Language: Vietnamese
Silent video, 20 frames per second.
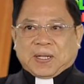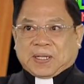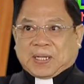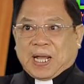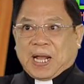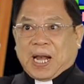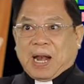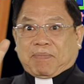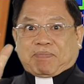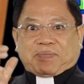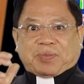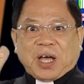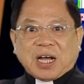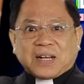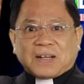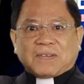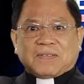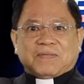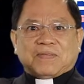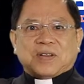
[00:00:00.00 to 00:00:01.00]
thì lập tức
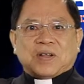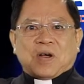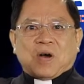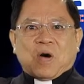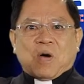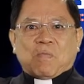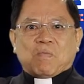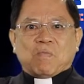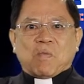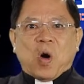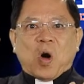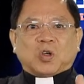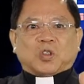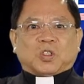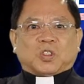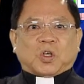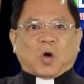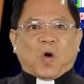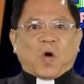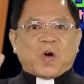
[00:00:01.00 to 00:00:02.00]
một
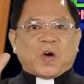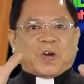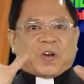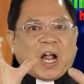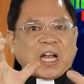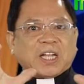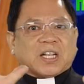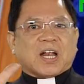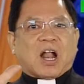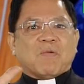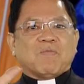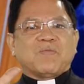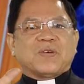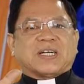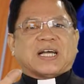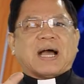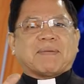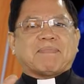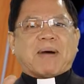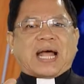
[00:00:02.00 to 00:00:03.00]
số rất
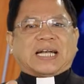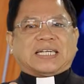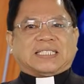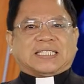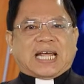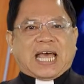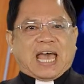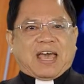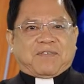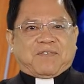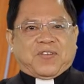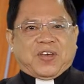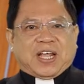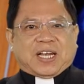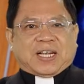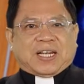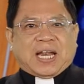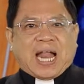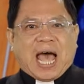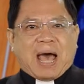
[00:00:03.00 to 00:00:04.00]
đông các bạn trẻ
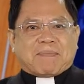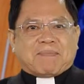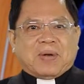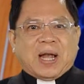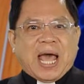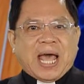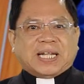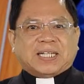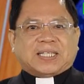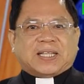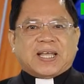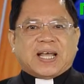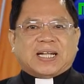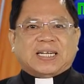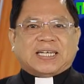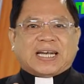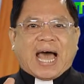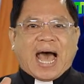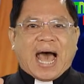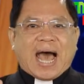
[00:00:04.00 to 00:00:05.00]
Việt Nam lên
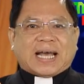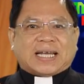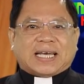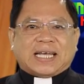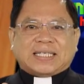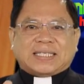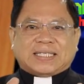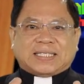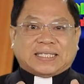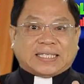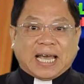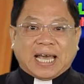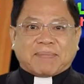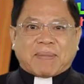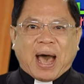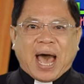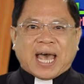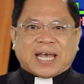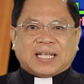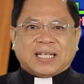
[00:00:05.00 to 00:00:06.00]
tiếng đả kích chê
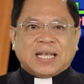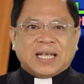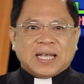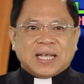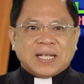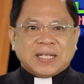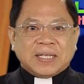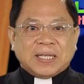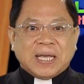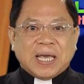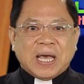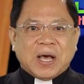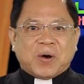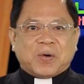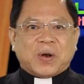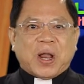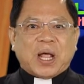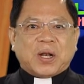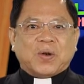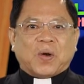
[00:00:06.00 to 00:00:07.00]
bài
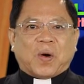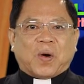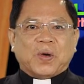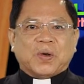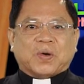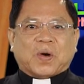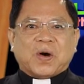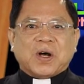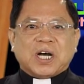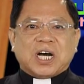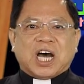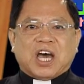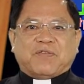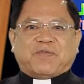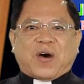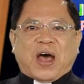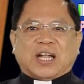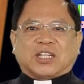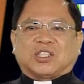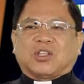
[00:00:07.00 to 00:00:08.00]
nhiều đến nỗi có người
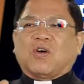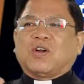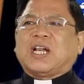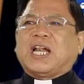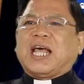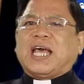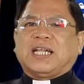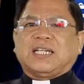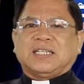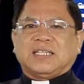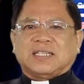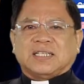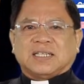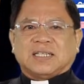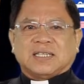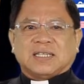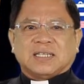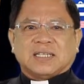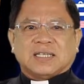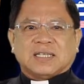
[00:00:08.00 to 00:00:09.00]
phải thốt lên
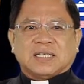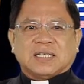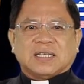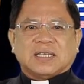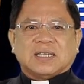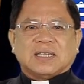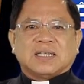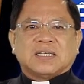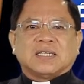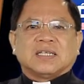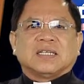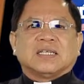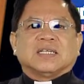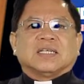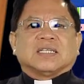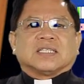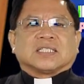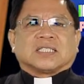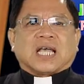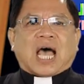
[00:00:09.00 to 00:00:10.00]

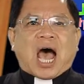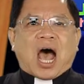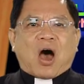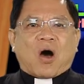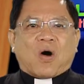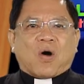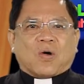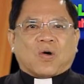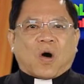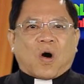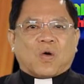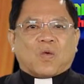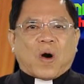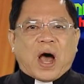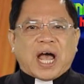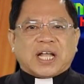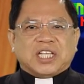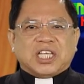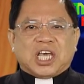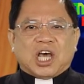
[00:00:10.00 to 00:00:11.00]
sao có
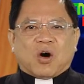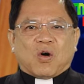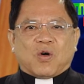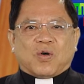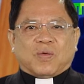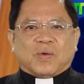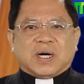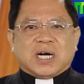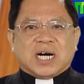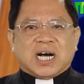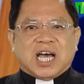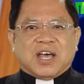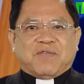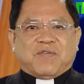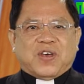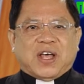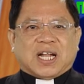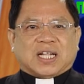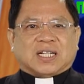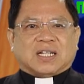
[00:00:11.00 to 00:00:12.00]
quá nhiều người
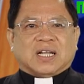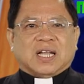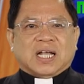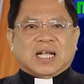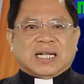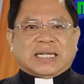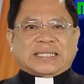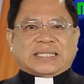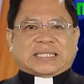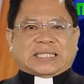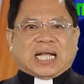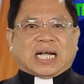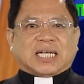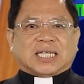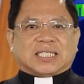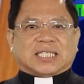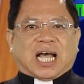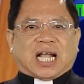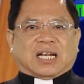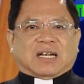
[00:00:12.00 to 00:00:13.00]
Việt tức
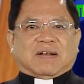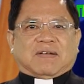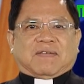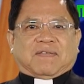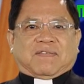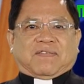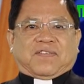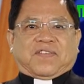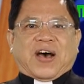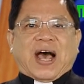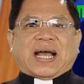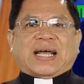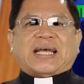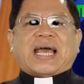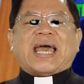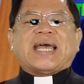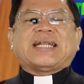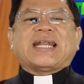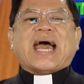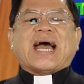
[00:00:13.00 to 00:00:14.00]
giận và
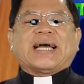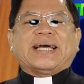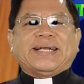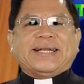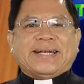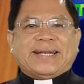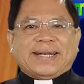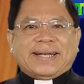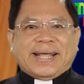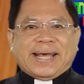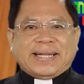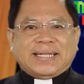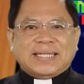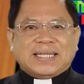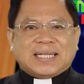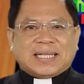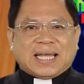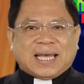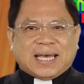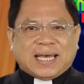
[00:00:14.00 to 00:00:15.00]
cay đắng
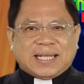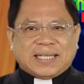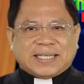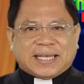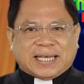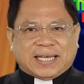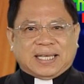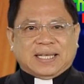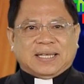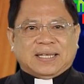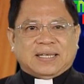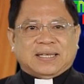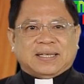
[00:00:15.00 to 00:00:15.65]
đến thế nhỉ